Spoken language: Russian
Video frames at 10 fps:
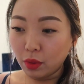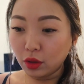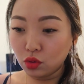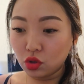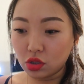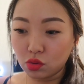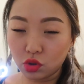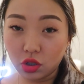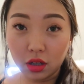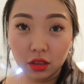Пойду сейчас
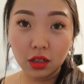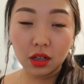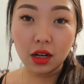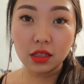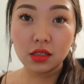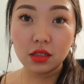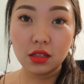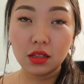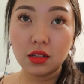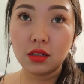уже отдыхать
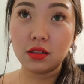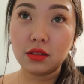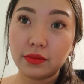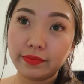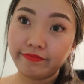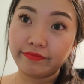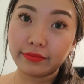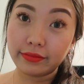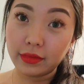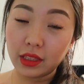и
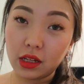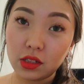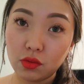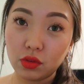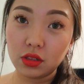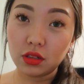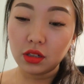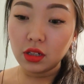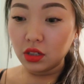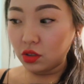да,
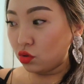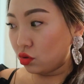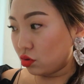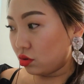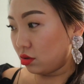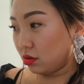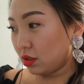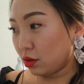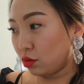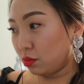сегодня
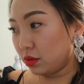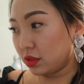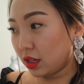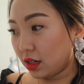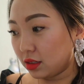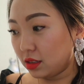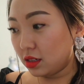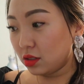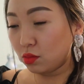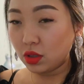чуть-чуть такой был странный
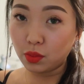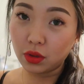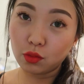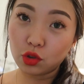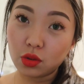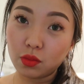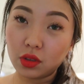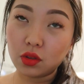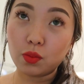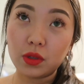день у меня, потому что
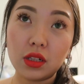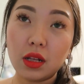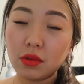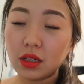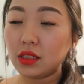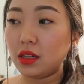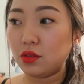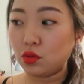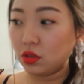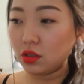мы то по делам
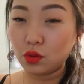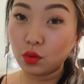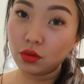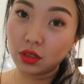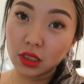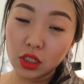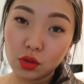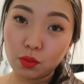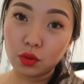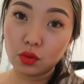ходили, то это, но
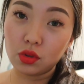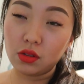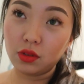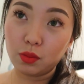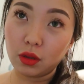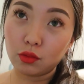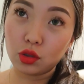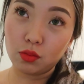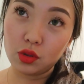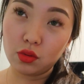достаточно продуктивный, потому
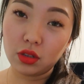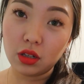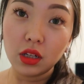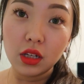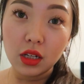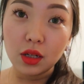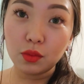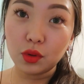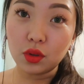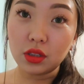что мы сегодня
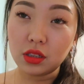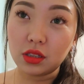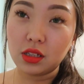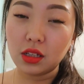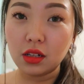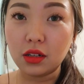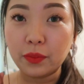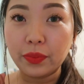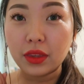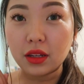много дел
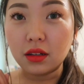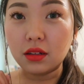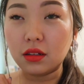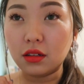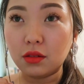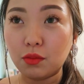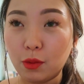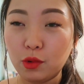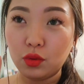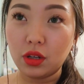сделали. Э,
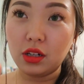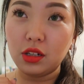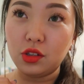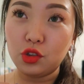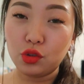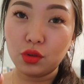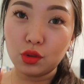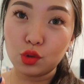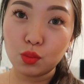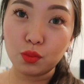маме удалили
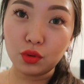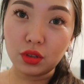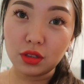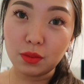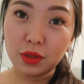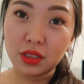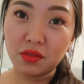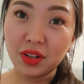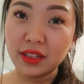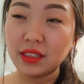еще зуб мудрости,
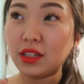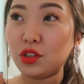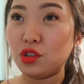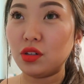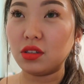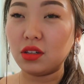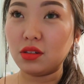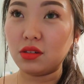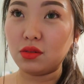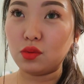представляете? А еще
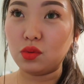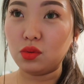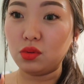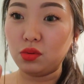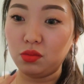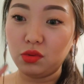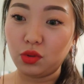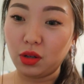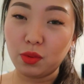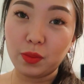она у,
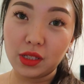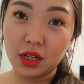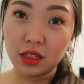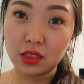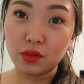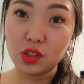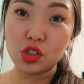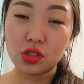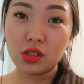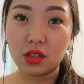ну, как бы потеряла свои
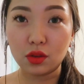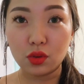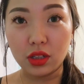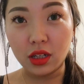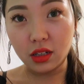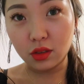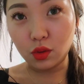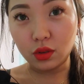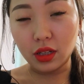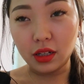часы, которые ей
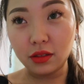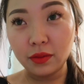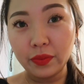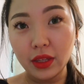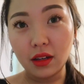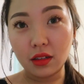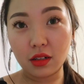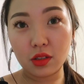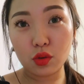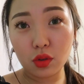Антон дарил.
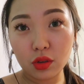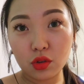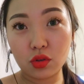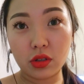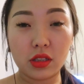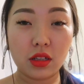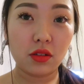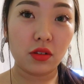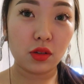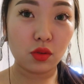Она расстроилась жутко из-за
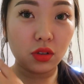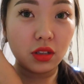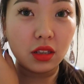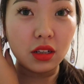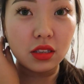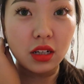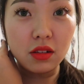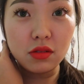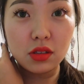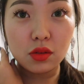этого. Я говорю, не надо
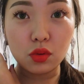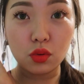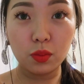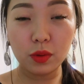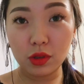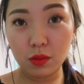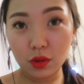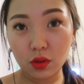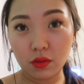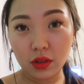расстраиваться, говорю, купим
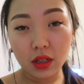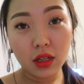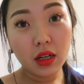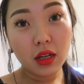тебе новые.